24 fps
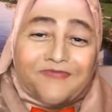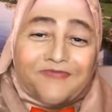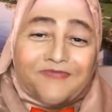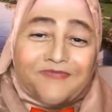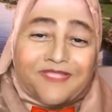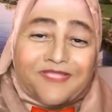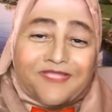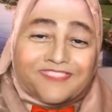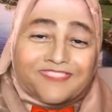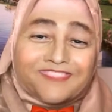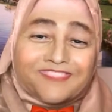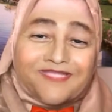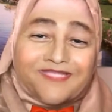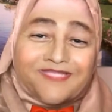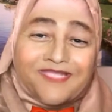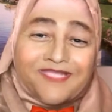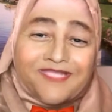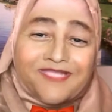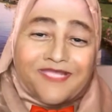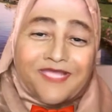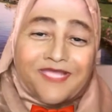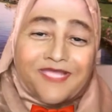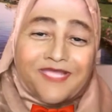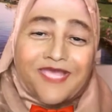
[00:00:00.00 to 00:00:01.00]
هيحصل
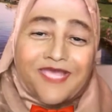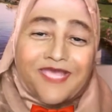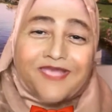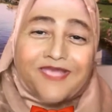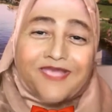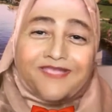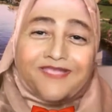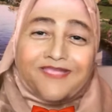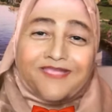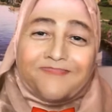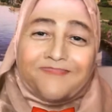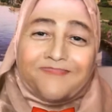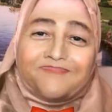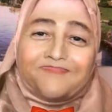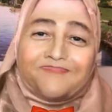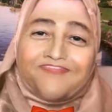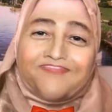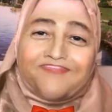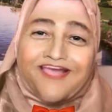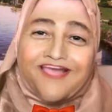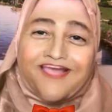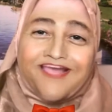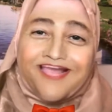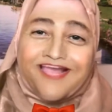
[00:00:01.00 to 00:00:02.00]
ايه هنكمل في
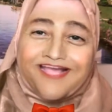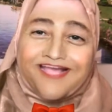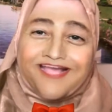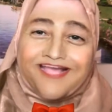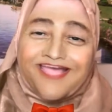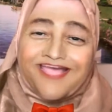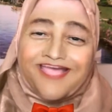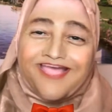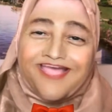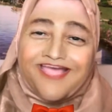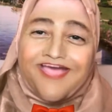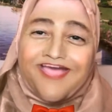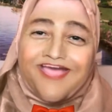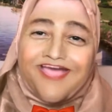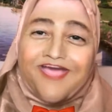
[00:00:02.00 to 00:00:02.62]
الحلقة الجاية